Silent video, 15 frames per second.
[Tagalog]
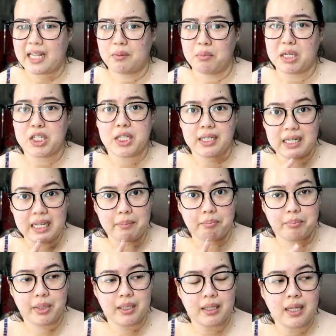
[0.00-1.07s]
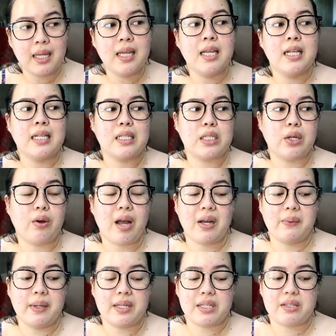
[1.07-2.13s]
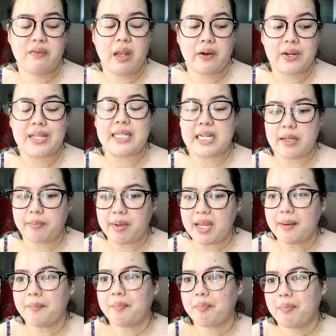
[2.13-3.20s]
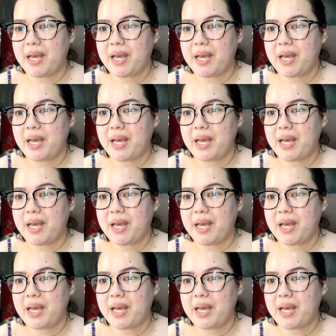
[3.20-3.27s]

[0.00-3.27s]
get much sleep. So, I was very sleepy.